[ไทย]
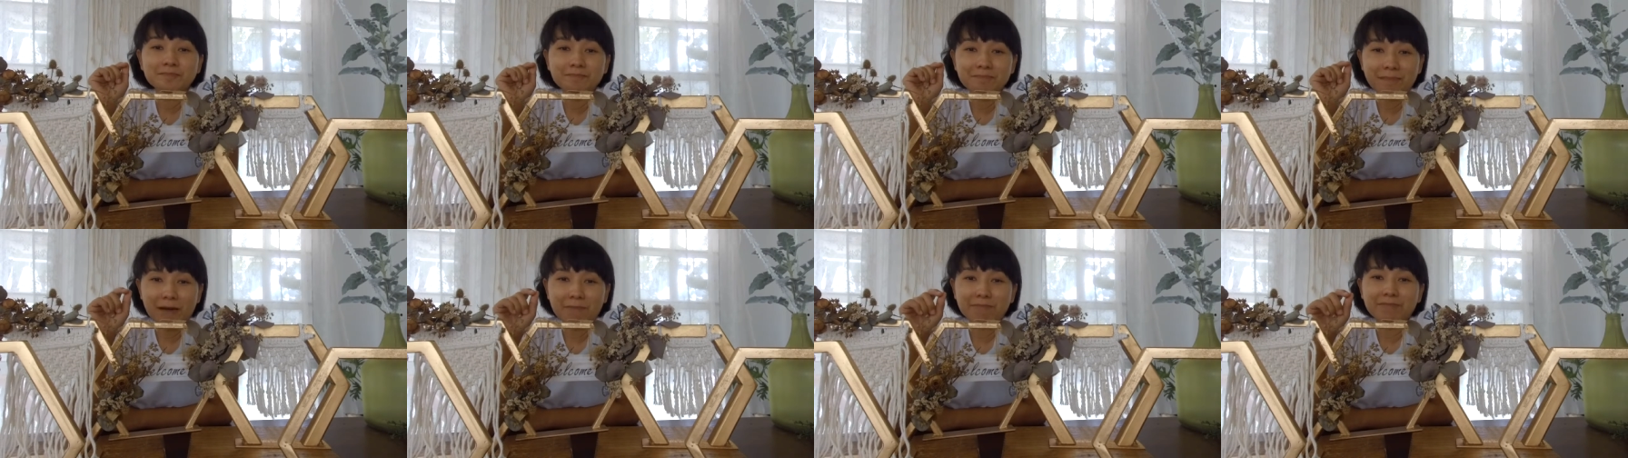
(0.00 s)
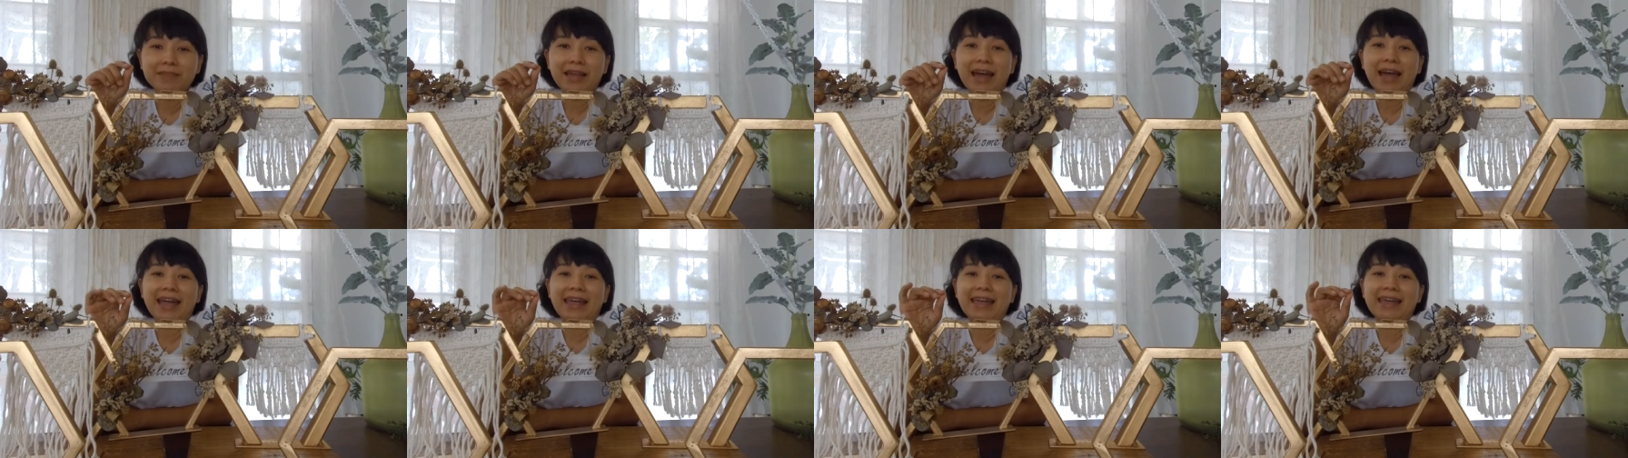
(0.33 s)
แบบ
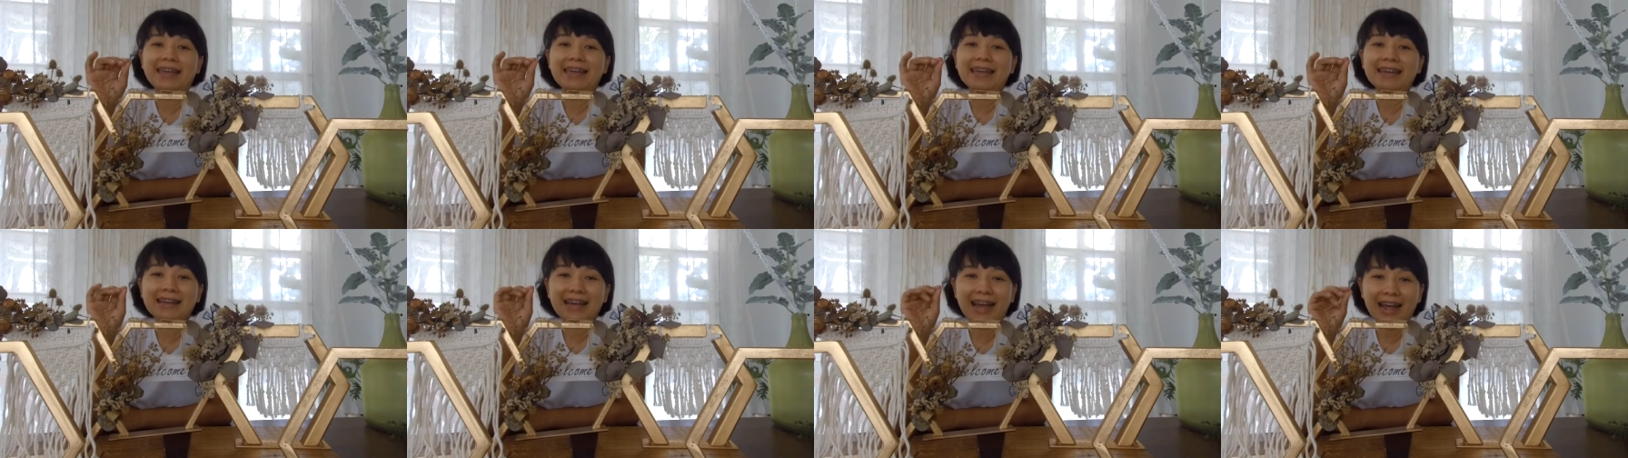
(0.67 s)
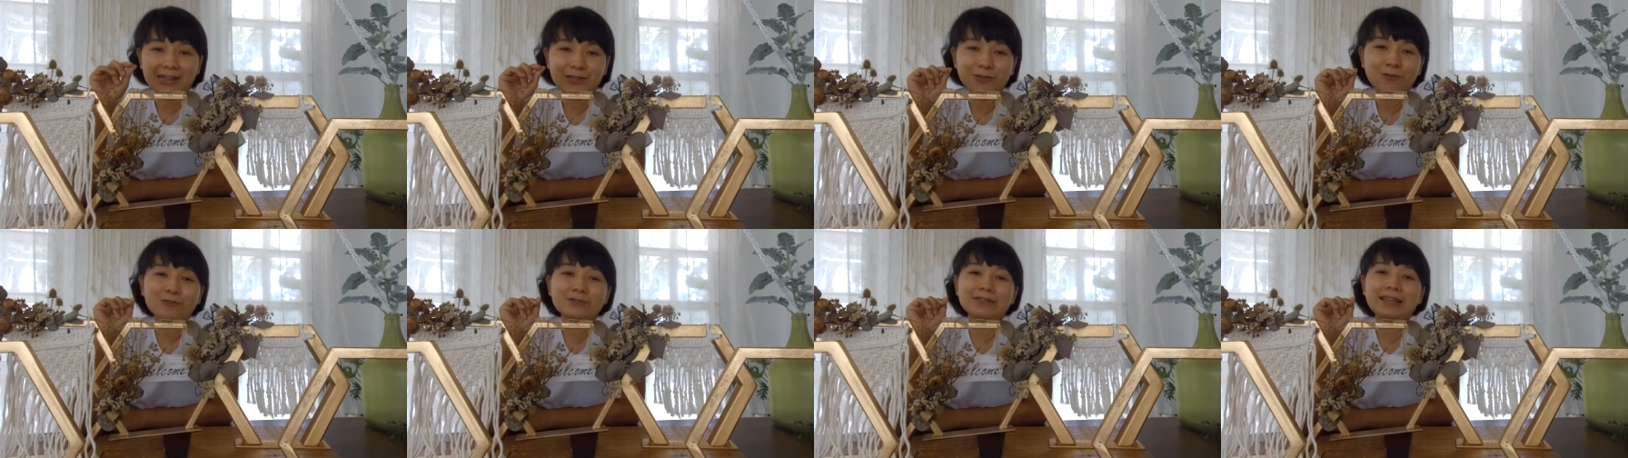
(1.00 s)
ไหนงาน
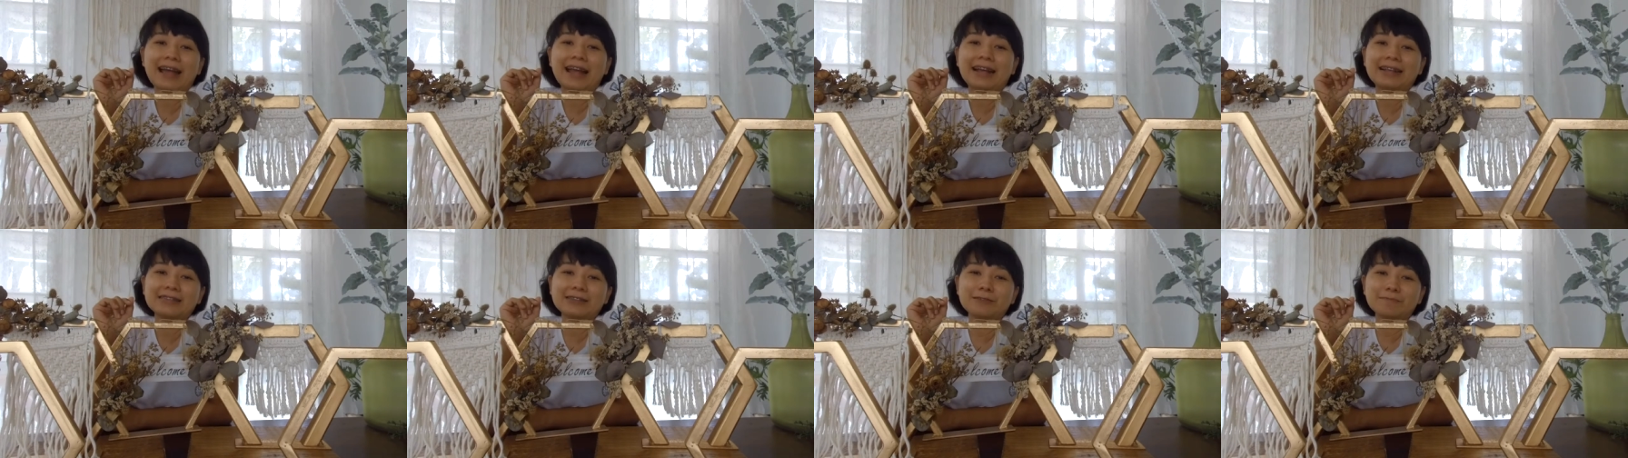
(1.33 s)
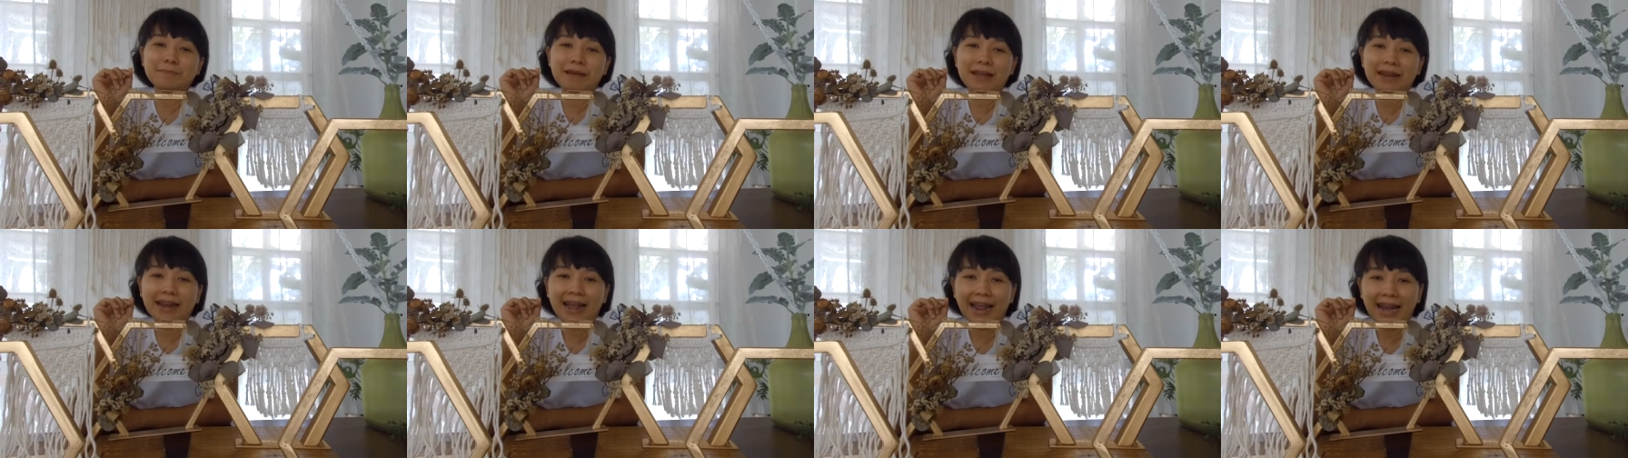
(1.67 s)
ตกแต่งจะ
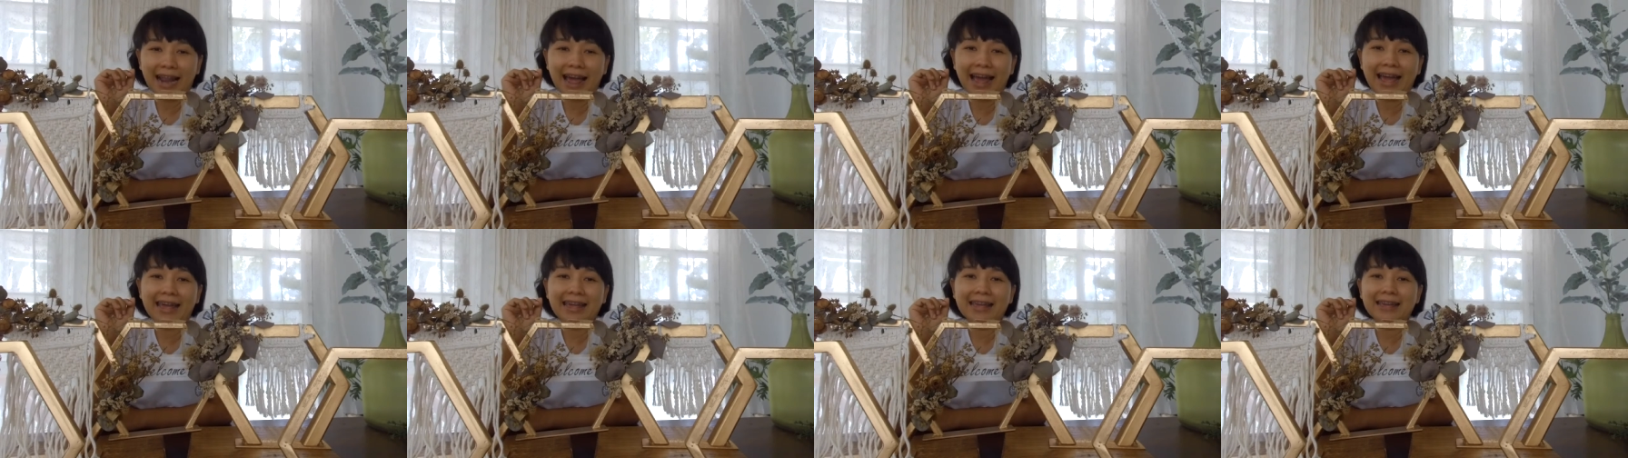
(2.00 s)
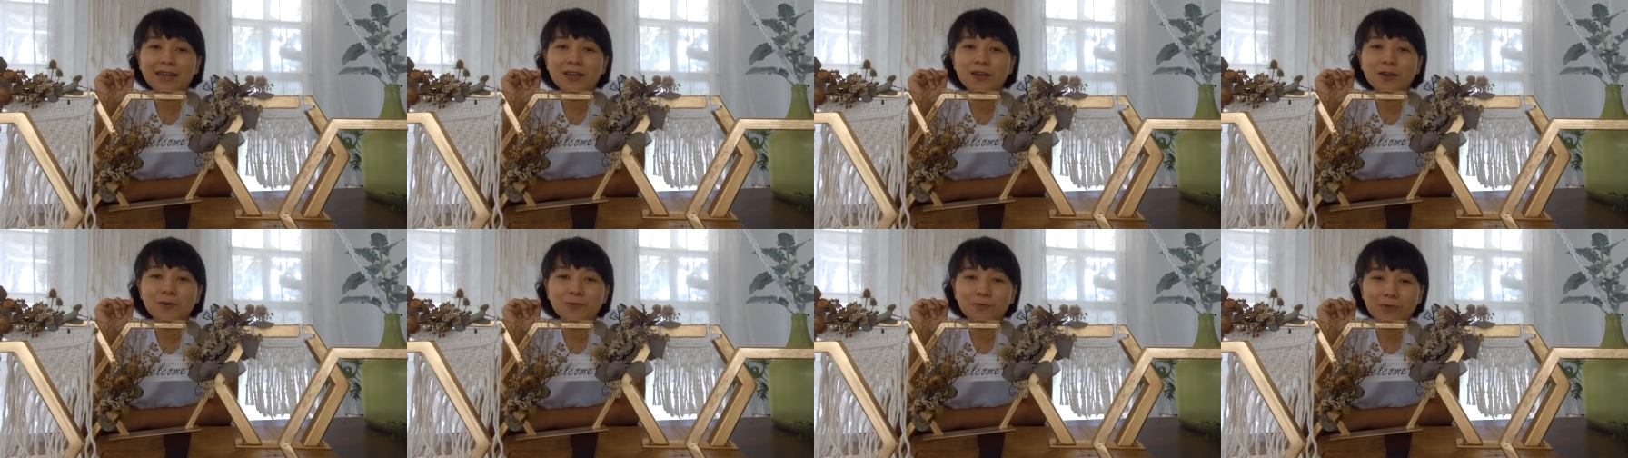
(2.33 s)
เป็นอะไร
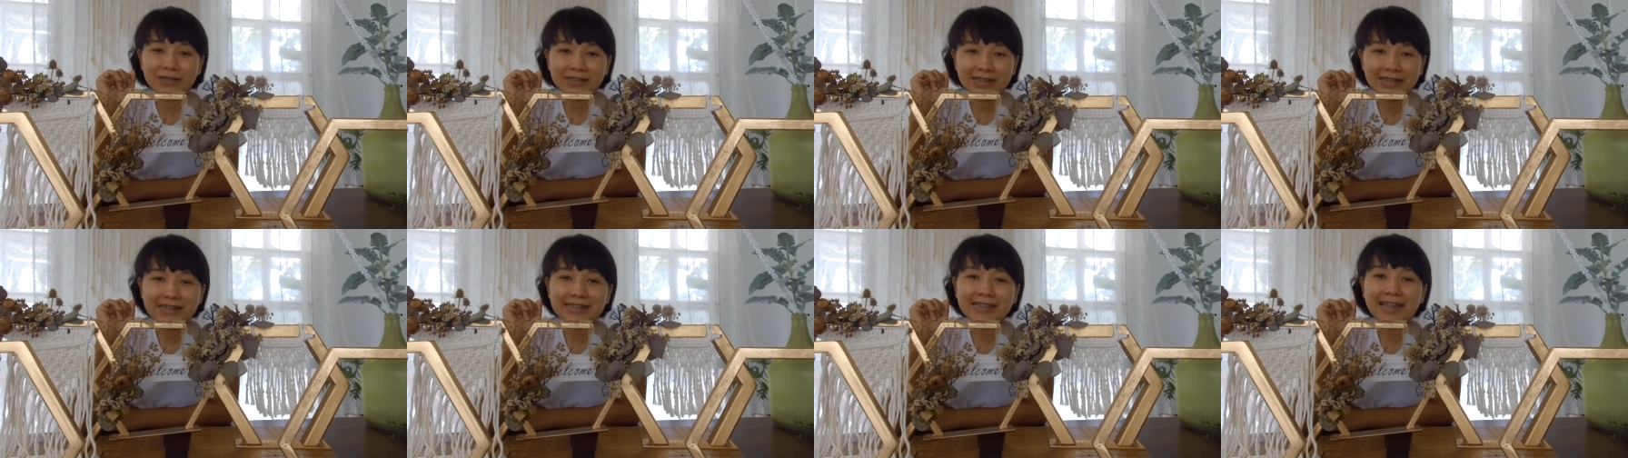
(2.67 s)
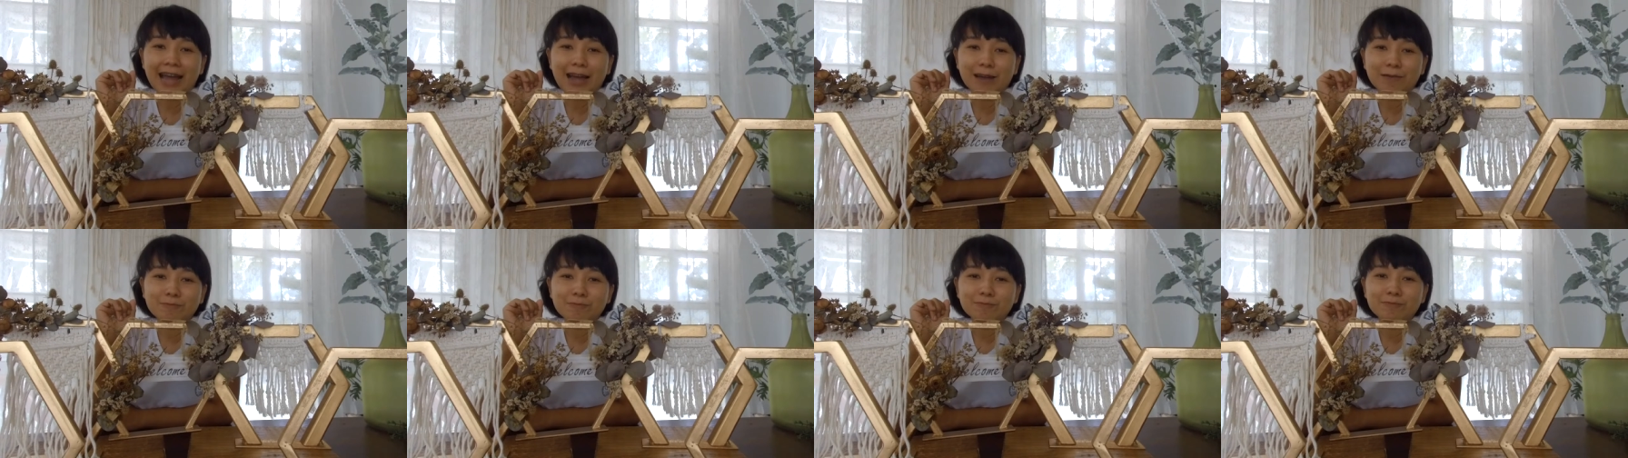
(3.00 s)
ไว้ติด
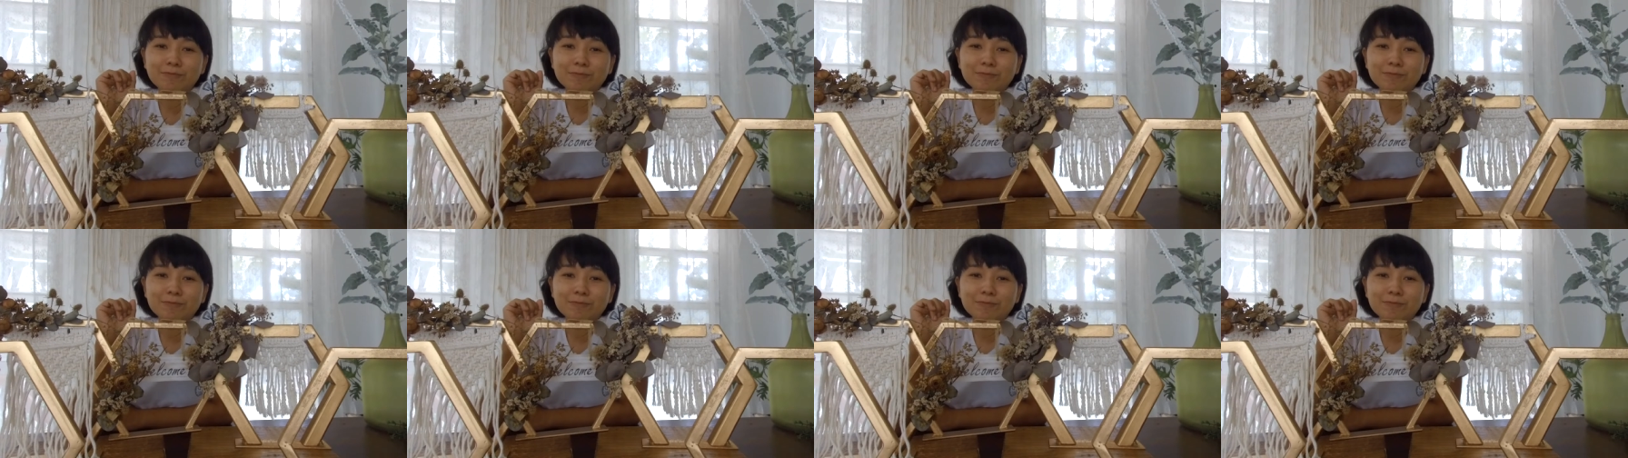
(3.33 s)
ตาม